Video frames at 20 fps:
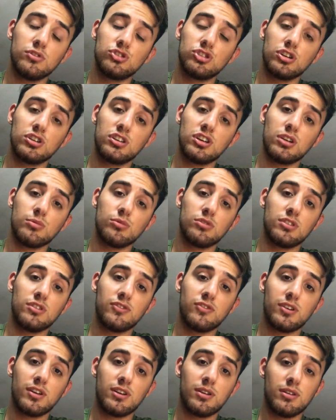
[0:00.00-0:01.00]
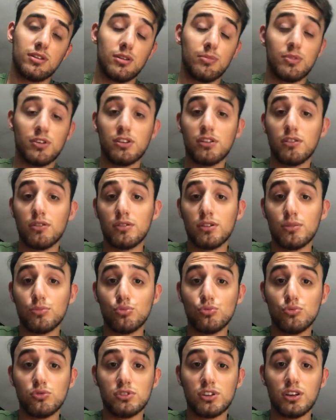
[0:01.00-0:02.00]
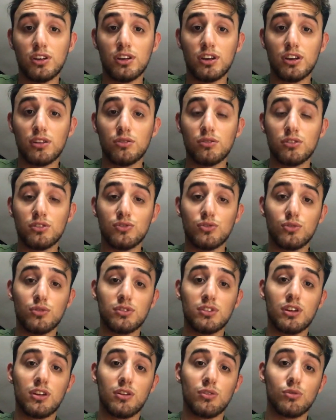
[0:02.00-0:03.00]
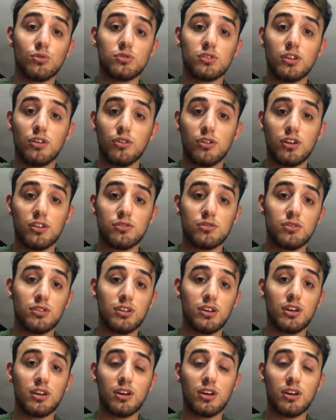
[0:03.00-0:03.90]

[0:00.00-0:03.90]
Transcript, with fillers: cerchiamo di, fare, di prendere una punta in grado di sfruttare tutte le occasioni che,